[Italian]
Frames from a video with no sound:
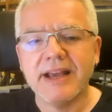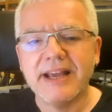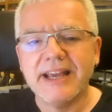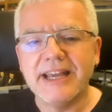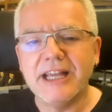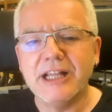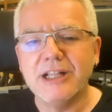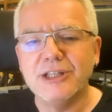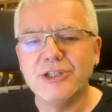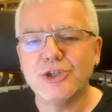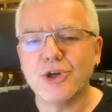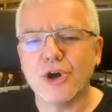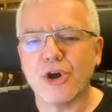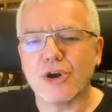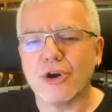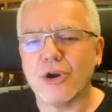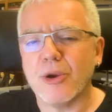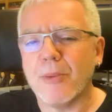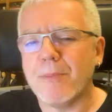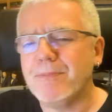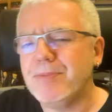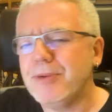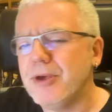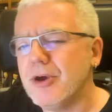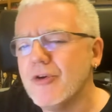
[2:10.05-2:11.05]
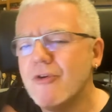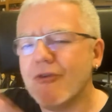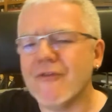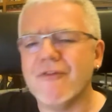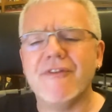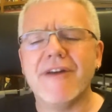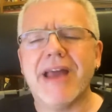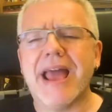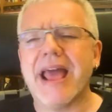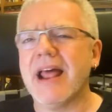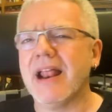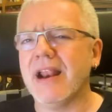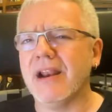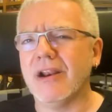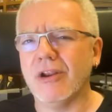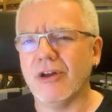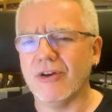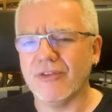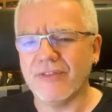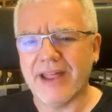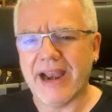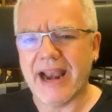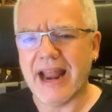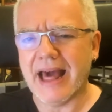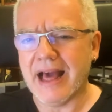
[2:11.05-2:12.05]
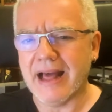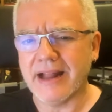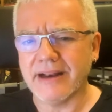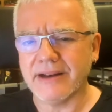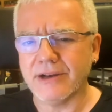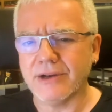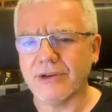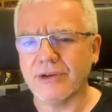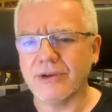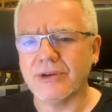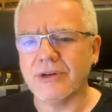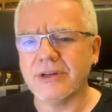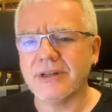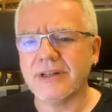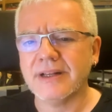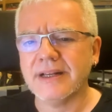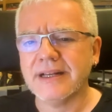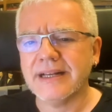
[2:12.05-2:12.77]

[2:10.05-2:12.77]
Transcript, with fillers: il giorno più bello dell'anno.